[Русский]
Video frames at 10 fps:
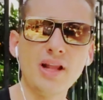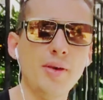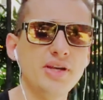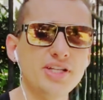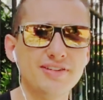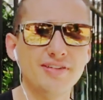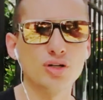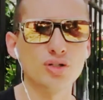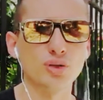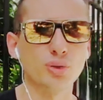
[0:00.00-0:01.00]
Объективы
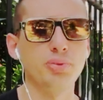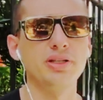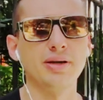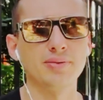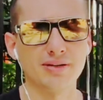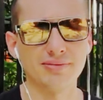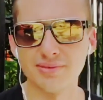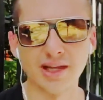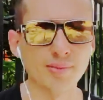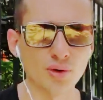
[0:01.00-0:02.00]
можно купить там
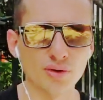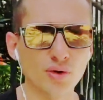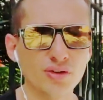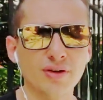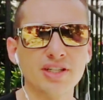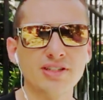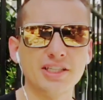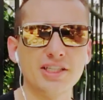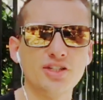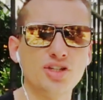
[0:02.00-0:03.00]
Tamron, вот вам за
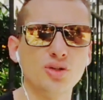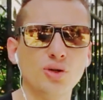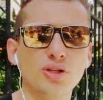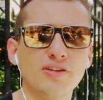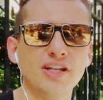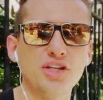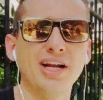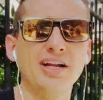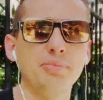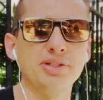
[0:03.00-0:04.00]
3000 долларов
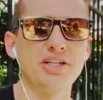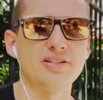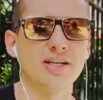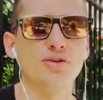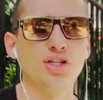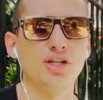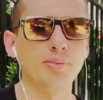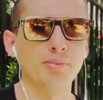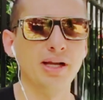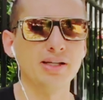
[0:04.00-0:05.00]
начальный потрясающий
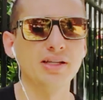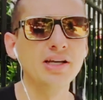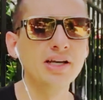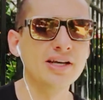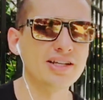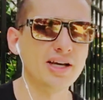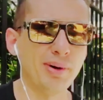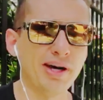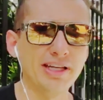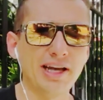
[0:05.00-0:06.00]
комплект
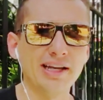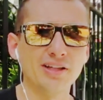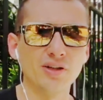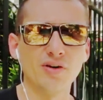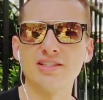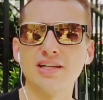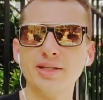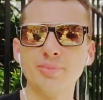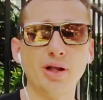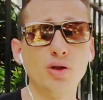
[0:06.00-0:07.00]
компании Canon у вас так
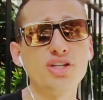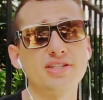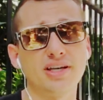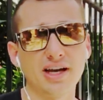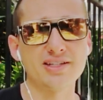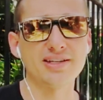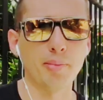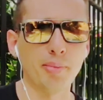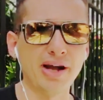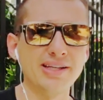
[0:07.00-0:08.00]
не получится, как из
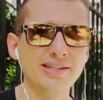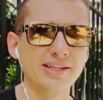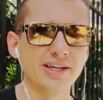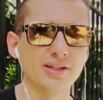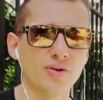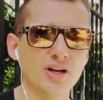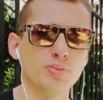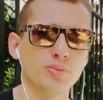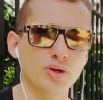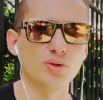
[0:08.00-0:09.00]
компании Nikon. У вас
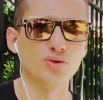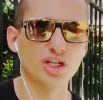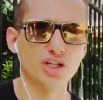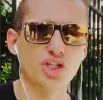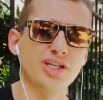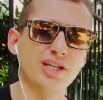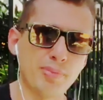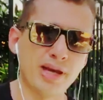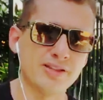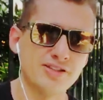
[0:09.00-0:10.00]
будет уже 4-5
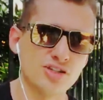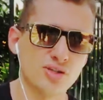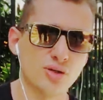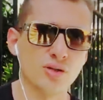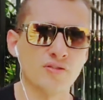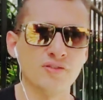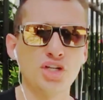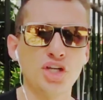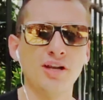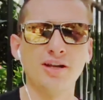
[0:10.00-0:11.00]
тысяч долларов
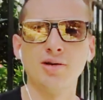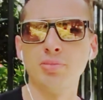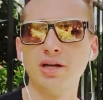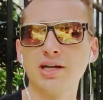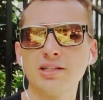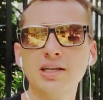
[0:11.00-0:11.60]
начальный комплект.